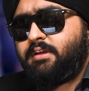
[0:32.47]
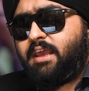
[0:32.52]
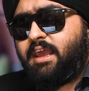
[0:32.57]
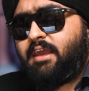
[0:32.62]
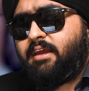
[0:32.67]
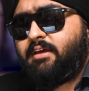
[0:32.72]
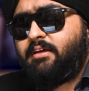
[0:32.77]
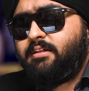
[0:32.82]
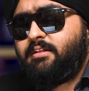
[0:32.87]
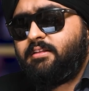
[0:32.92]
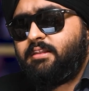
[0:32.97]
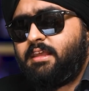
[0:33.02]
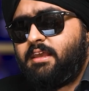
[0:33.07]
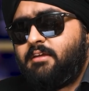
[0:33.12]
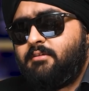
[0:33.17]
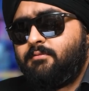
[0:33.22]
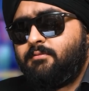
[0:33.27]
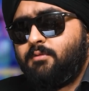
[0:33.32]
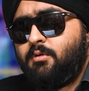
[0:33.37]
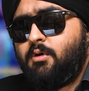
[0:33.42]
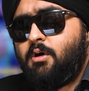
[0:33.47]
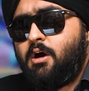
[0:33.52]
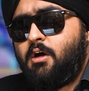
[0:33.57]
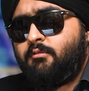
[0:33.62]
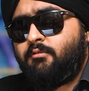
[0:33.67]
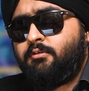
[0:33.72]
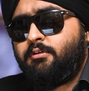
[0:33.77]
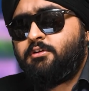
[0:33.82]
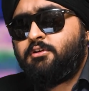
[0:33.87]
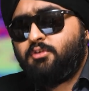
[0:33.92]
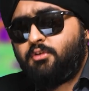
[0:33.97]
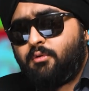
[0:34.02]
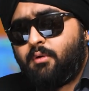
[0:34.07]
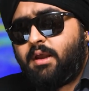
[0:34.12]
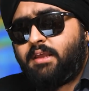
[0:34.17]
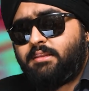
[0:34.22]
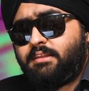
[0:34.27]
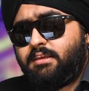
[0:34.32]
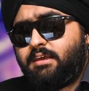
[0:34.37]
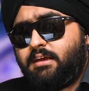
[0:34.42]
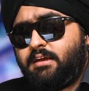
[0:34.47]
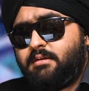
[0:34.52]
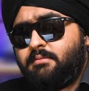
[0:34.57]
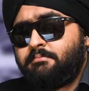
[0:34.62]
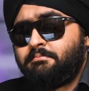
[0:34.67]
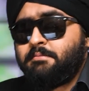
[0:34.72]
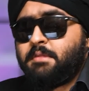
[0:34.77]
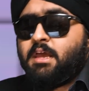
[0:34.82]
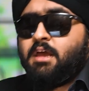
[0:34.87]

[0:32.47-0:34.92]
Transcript: कर्ट एंगल ने वो ऑफर ठुकरा दिया